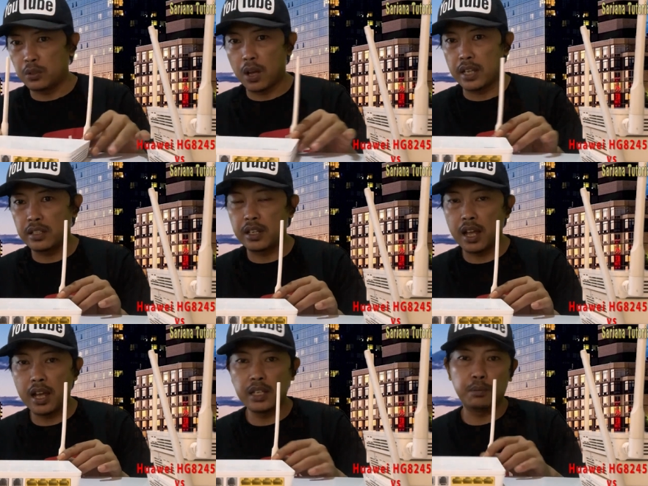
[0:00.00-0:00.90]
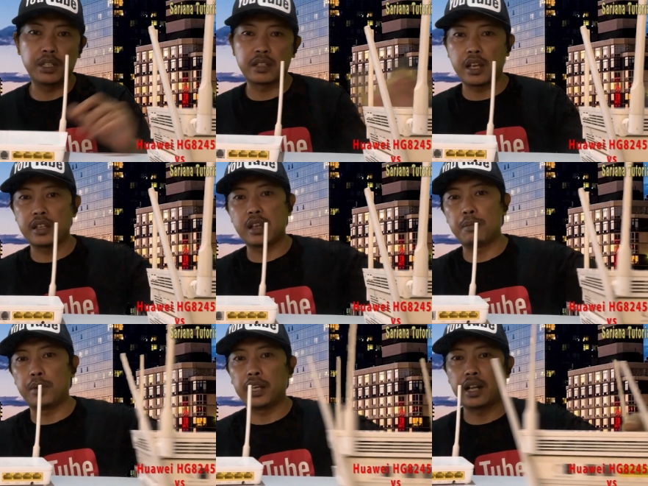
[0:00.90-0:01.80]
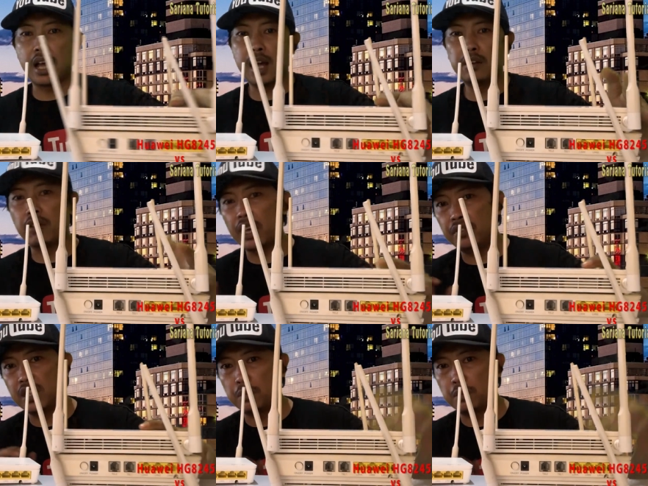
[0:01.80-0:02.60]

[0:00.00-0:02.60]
itu aja yang bisa saya sampaikan WiFi